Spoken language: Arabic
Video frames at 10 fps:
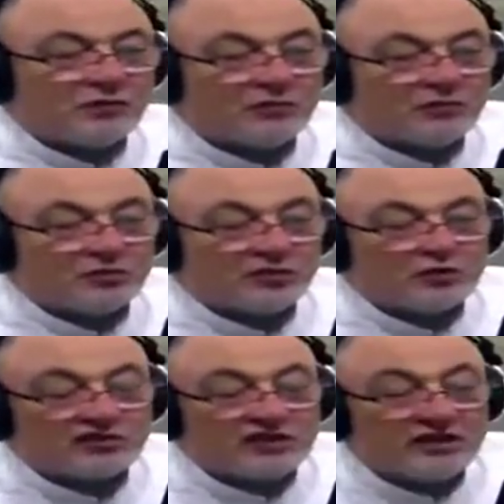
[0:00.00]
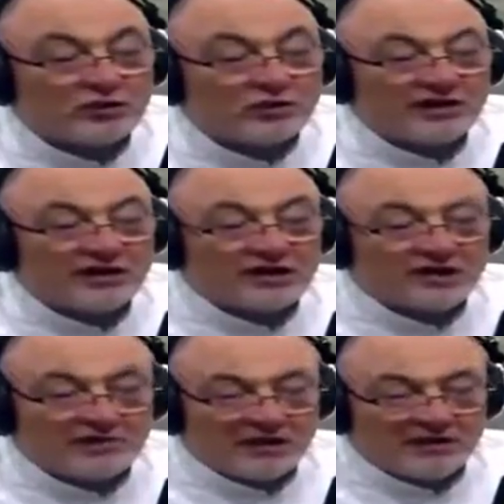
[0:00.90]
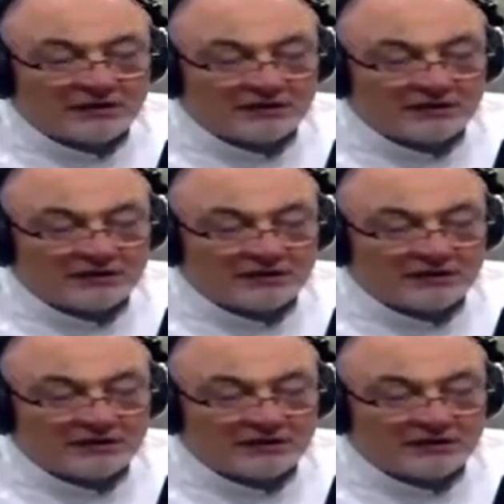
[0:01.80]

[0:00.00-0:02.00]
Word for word: الموضوع يخصنا كلنا يا جماعة